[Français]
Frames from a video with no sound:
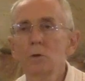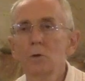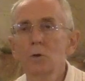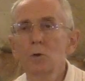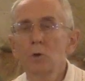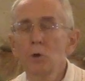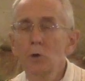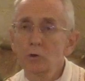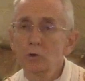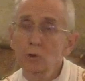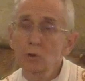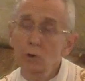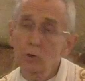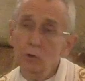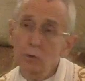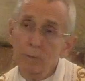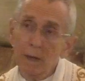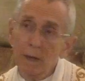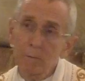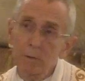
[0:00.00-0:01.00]
ce que
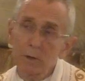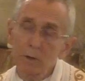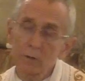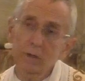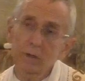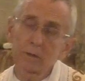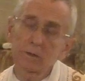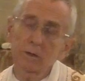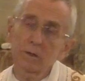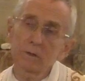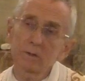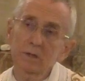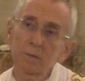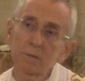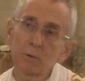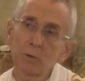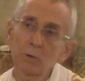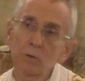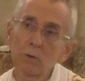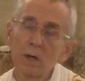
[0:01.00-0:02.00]
même l'Ancien
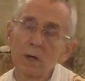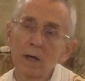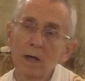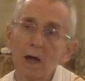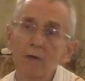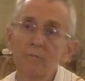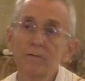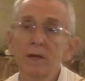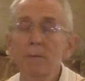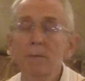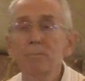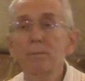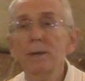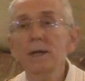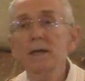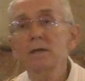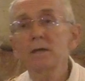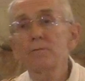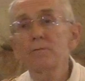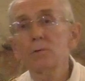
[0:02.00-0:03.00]
Testament avait à peine
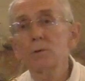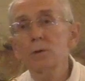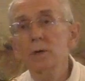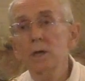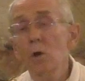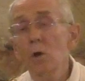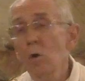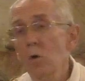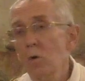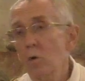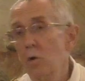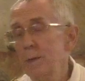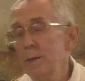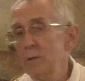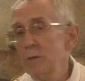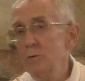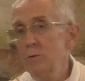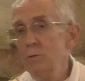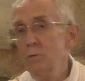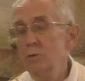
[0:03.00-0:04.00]
effleuré, oh bien
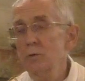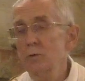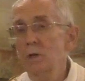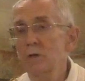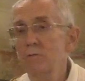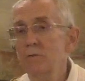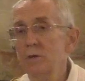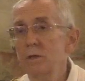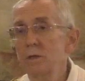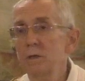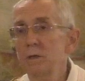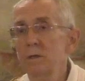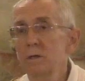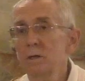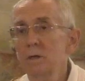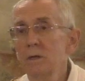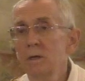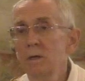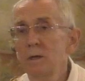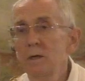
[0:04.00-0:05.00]
sûr Dieu l'avait dit,
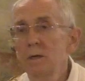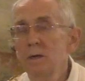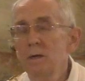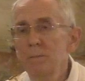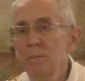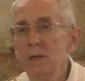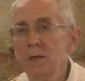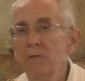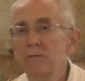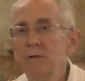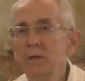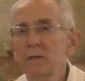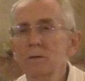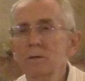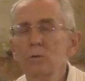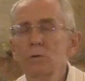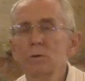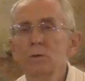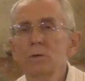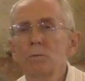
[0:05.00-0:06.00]
mais il avait été
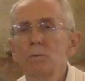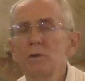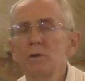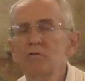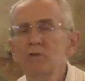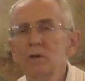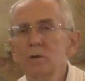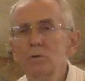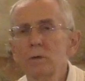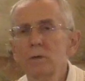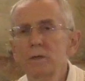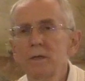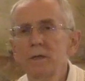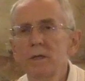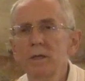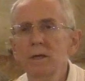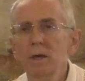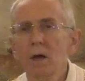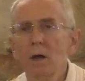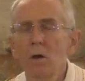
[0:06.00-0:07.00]
obligé de le
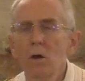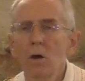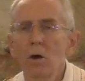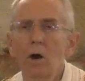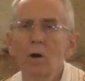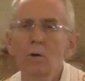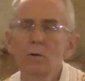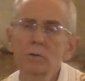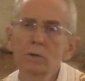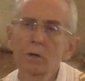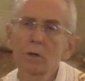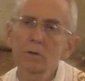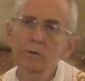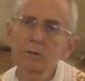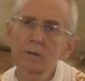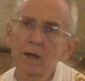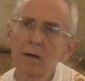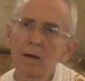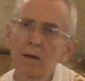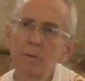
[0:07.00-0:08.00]
dire en luttant
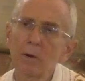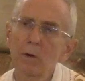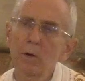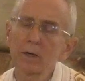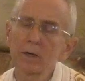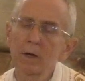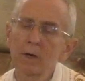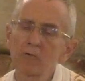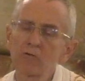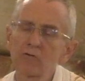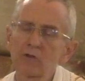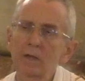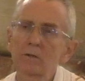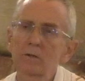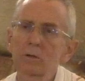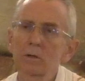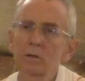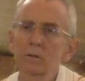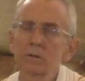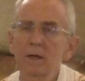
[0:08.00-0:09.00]
tellement et en
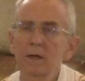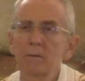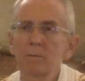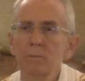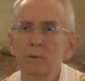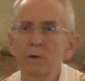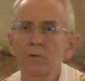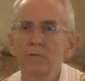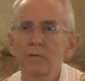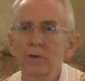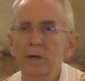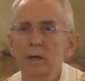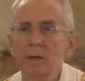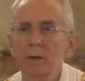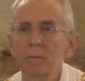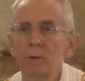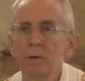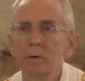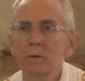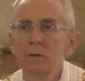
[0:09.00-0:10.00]
châtiant tellement
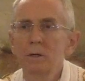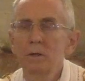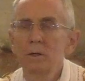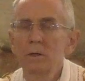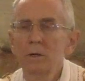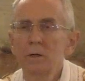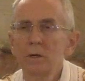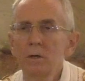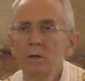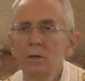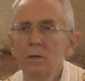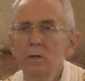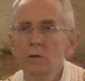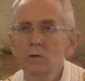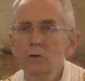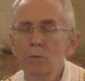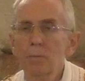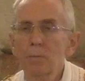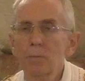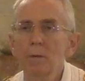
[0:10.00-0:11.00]
fréquemment. Ce
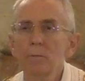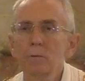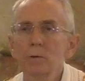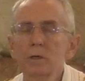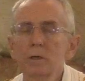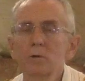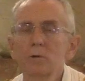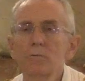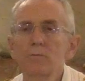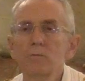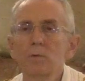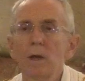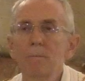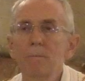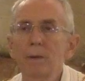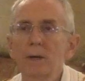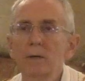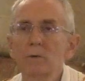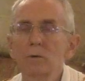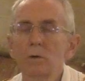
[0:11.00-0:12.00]
peuple qui ne voulait
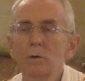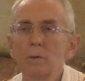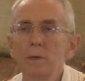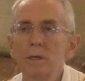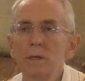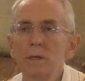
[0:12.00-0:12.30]
pas de lui,